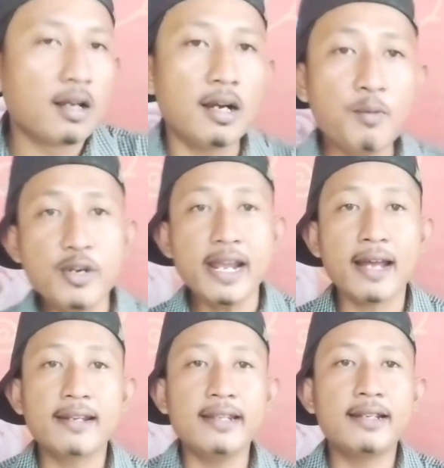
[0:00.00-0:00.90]

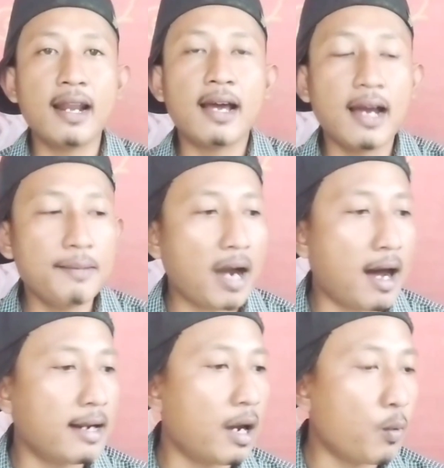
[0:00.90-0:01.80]
Kemudian dari kalangan
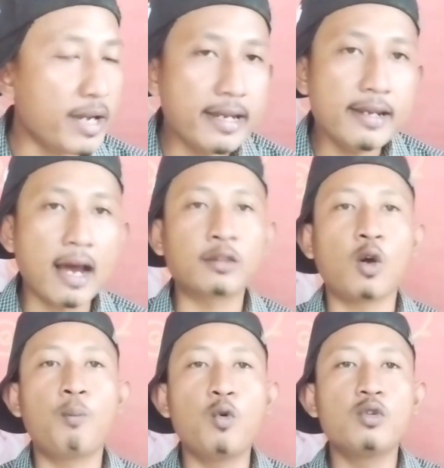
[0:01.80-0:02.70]
Ba'alawi
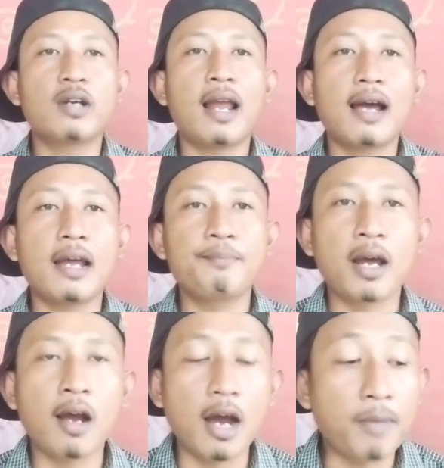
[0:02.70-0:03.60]
ataupun kalangan
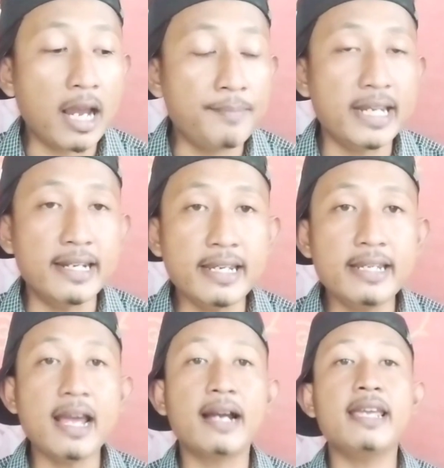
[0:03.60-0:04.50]
para habaib
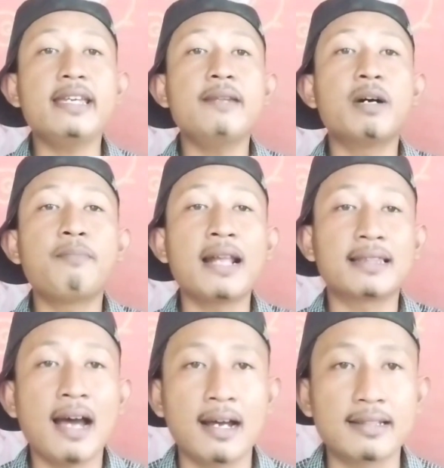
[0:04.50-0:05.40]
ini yang ingin
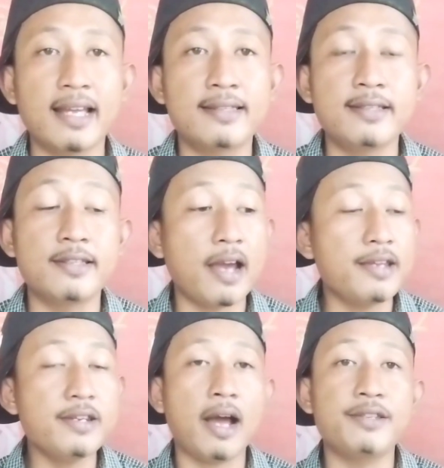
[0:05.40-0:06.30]
membantah tesis
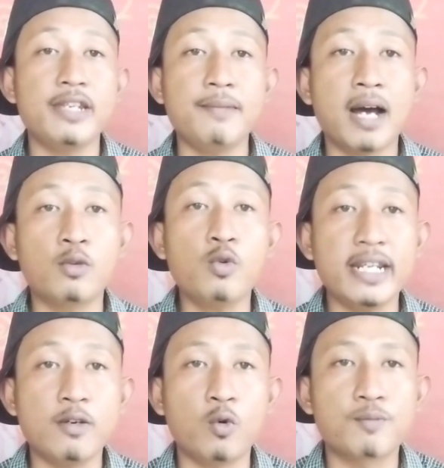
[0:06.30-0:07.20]
Kiai Haji
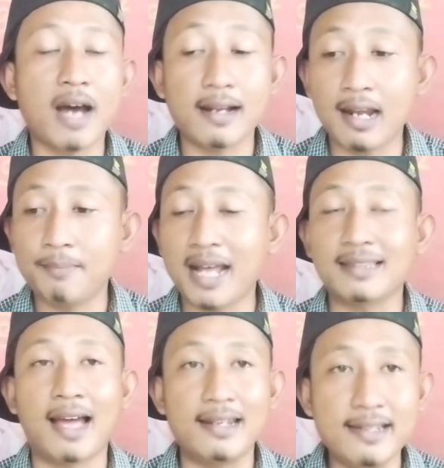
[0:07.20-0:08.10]
Imaduddin Usman
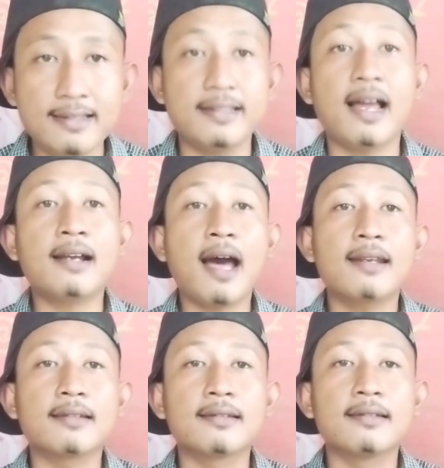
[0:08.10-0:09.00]
Al-Bantani
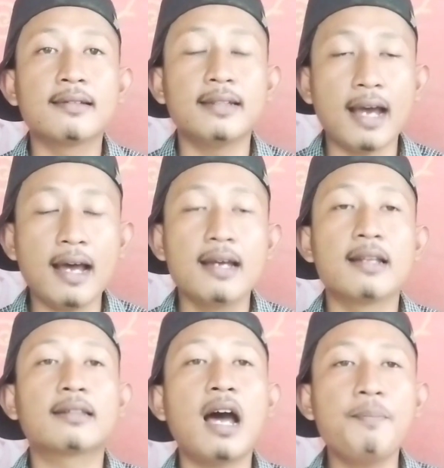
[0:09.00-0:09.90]
silahkan ya
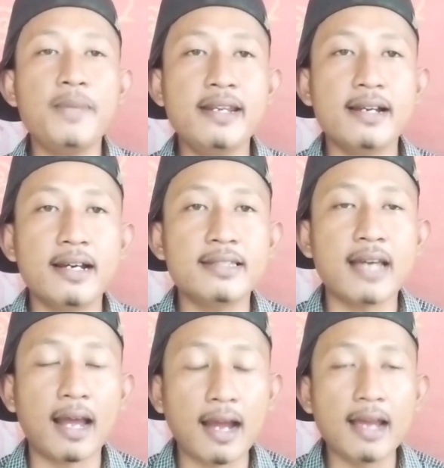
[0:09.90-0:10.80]
tapi dengan
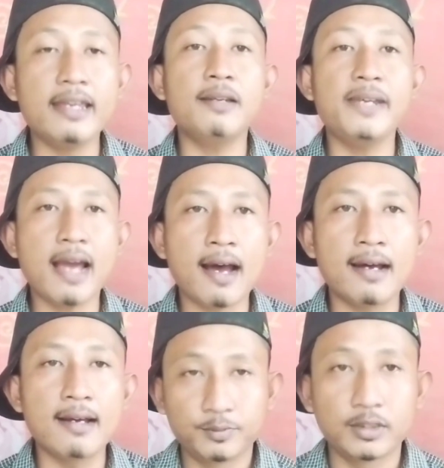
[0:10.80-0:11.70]
cara
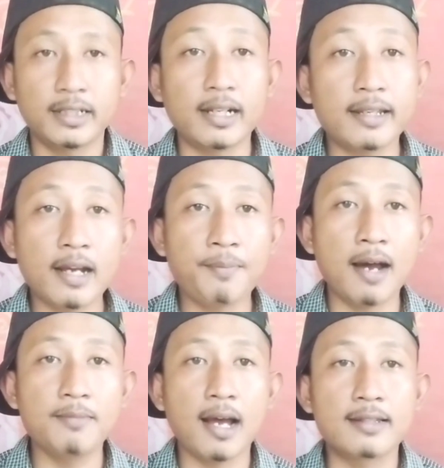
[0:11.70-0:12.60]
ilmiah kira-kira
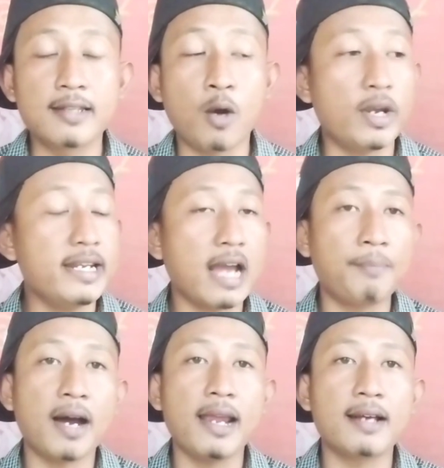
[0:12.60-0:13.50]
paham nggak sejauh ini
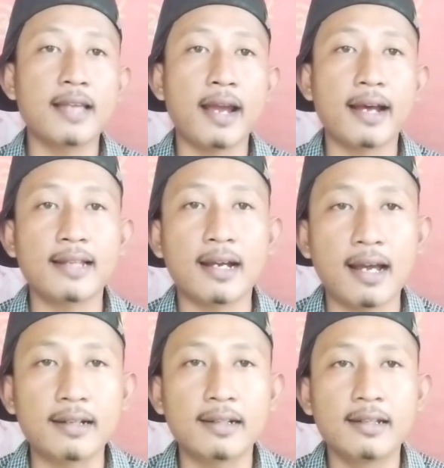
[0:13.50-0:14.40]
apa yang saya
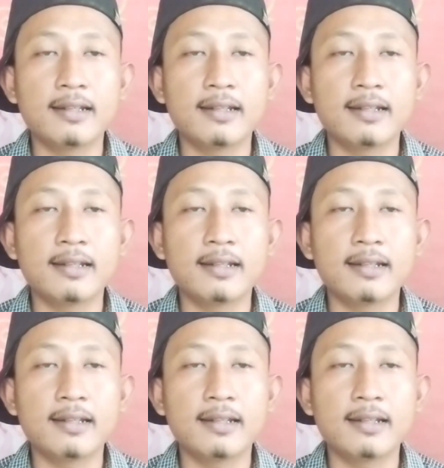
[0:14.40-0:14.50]
katakan